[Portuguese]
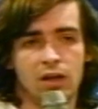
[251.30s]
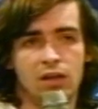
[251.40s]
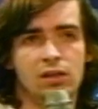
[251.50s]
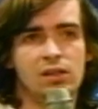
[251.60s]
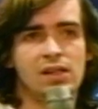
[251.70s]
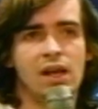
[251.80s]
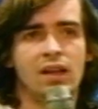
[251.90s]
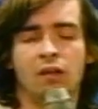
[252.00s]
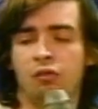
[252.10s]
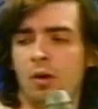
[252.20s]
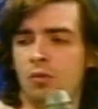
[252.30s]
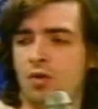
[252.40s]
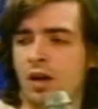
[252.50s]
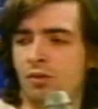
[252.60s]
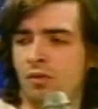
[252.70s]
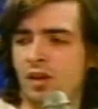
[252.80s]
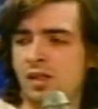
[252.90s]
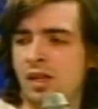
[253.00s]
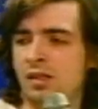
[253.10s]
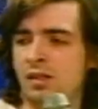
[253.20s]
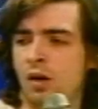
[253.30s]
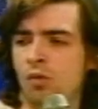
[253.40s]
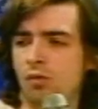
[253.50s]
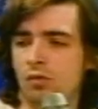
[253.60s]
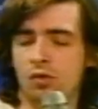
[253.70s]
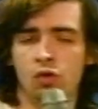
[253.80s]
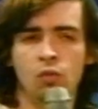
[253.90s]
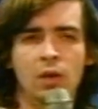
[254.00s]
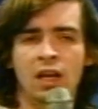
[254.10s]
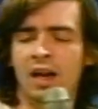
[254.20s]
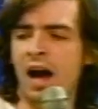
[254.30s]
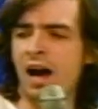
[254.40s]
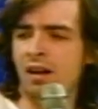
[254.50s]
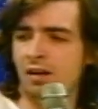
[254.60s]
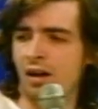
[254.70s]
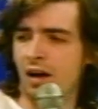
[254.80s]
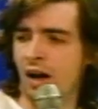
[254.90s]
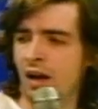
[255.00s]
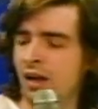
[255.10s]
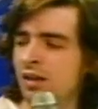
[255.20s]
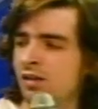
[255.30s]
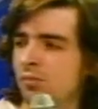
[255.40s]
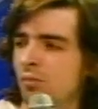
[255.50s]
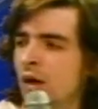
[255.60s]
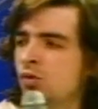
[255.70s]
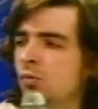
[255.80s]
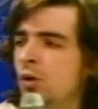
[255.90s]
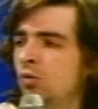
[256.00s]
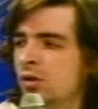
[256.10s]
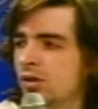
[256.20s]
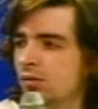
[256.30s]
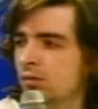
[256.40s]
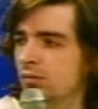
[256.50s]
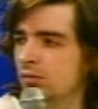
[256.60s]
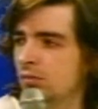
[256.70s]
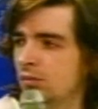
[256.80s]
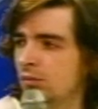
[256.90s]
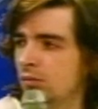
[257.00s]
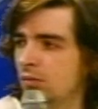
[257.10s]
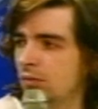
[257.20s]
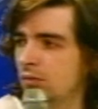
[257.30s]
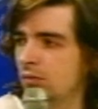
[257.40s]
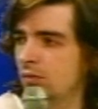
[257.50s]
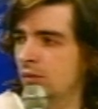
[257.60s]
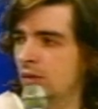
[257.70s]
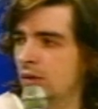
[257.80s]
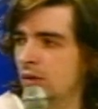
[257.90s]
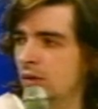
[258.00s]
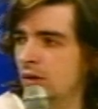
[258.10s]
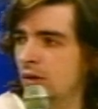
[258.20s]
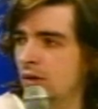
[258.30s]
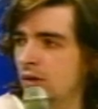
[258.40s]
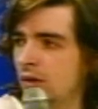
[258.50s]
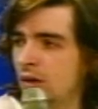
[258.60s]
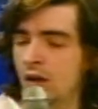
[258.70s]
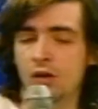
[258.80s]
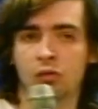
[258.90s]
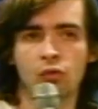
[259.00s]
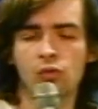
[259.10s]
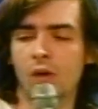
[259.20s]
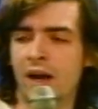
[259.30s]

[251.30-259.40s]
que, de certa forma, o jogador faz questão de humilhar aqueles mais humildes. É, que no fundo